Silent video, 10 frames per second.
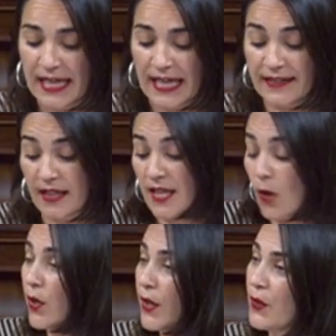están de
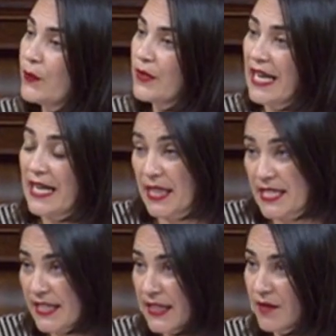acuerdo, la
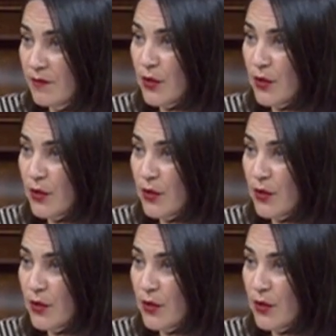necesitan,